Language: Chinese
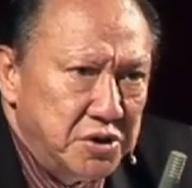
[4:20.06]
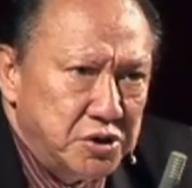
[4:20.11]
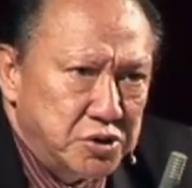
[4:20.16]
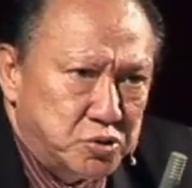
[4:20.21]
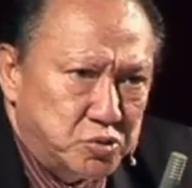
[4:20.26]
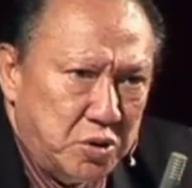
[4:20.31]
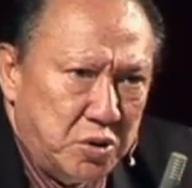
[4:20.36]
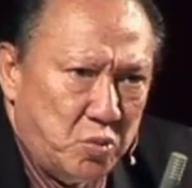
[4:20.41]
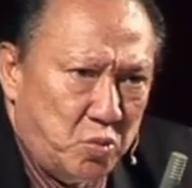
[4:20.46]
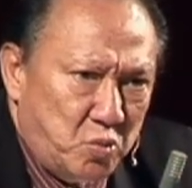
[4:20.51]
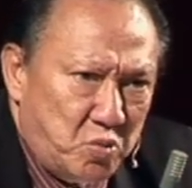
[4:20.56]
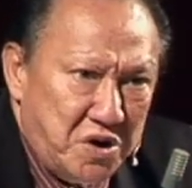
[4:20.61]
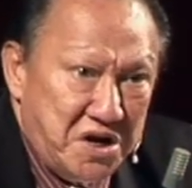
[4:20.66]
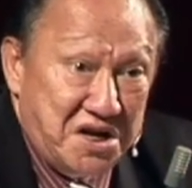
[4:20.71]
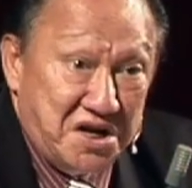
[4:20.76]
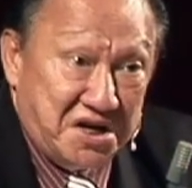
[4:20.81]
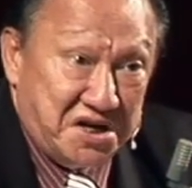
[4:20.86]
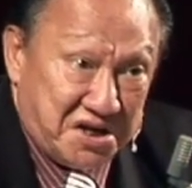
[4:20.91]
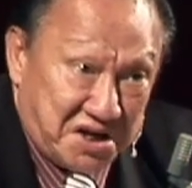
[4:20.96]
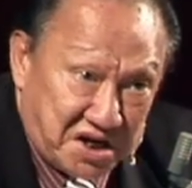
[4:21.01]
所以为
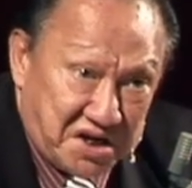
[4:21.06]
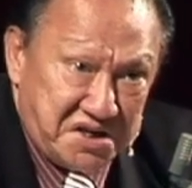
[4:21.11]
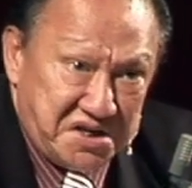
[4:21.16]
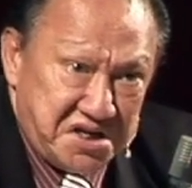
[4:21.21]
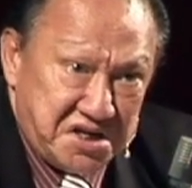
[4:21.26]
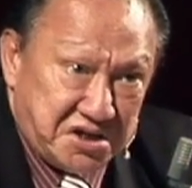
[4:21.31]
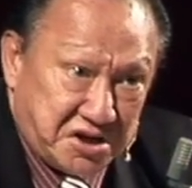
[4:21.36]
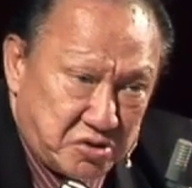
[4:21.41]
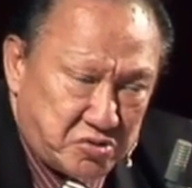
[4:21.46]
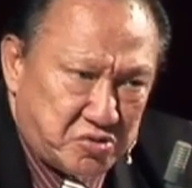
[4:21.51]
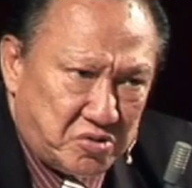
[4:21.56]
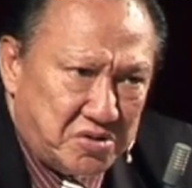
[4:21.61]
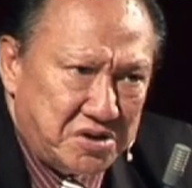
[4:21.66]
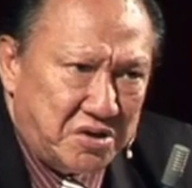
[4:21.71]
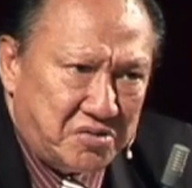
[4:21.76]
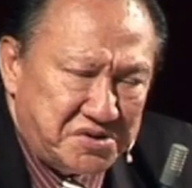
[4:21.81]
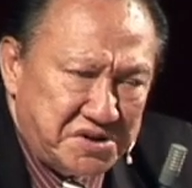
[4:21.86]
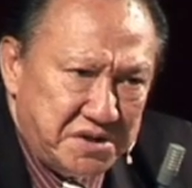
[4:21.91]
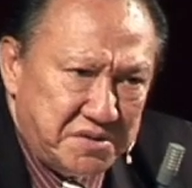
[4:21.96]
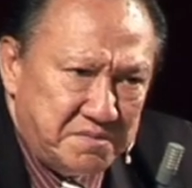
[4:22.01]
了合一的重
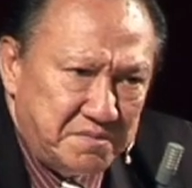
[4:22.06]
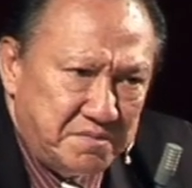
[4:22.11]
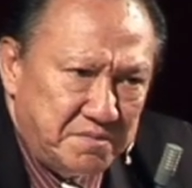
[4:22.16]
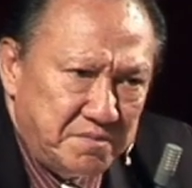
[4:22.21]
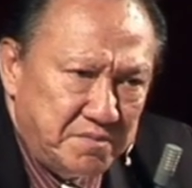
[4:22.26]
要性，